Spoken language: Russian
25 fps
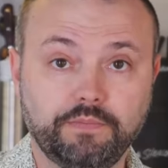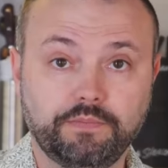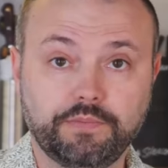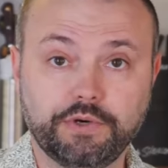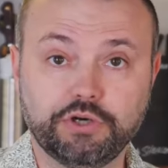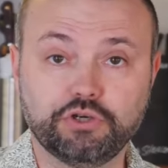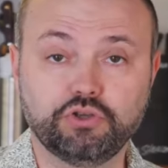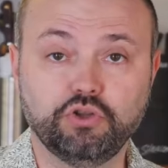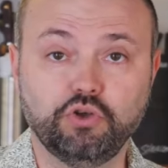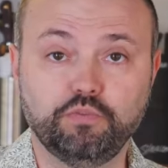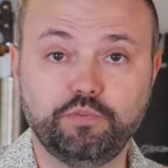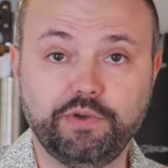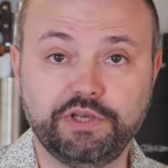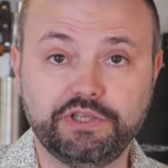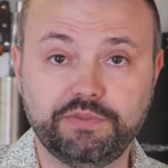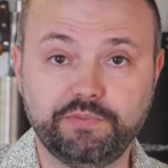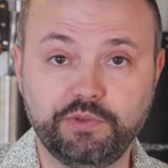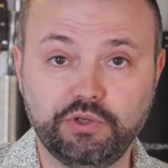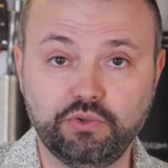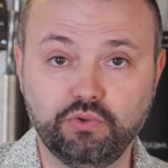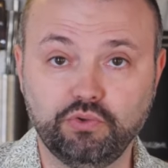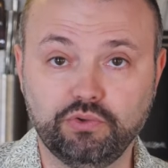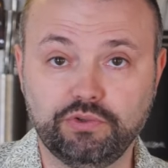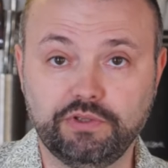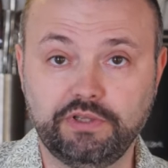Прошло 5
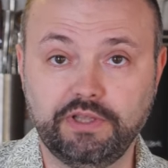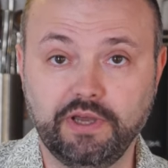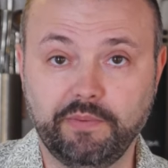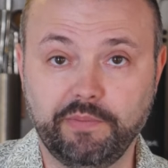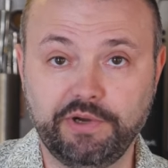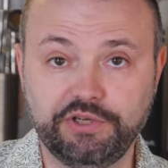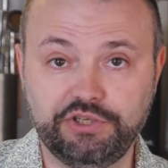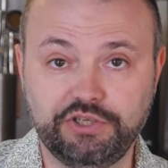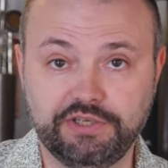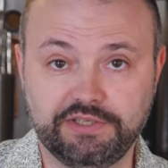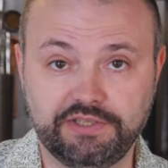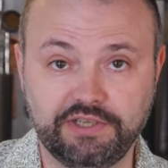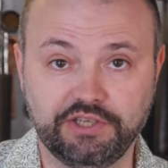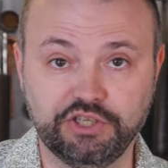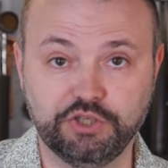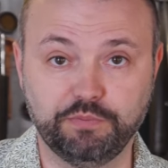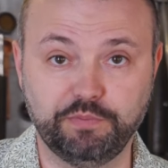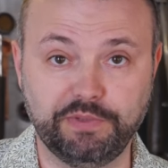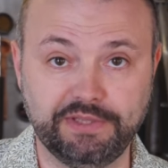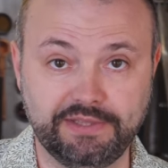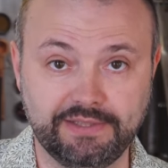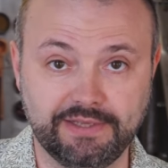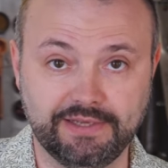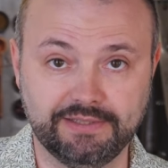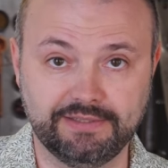минут, до матча осталось
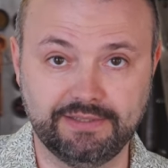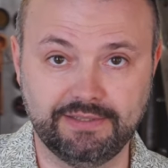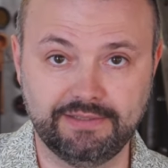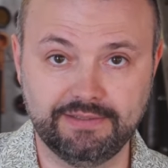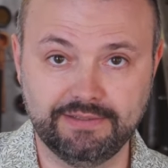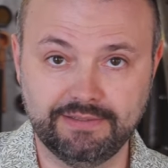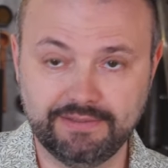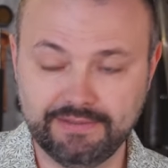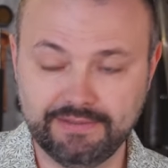15.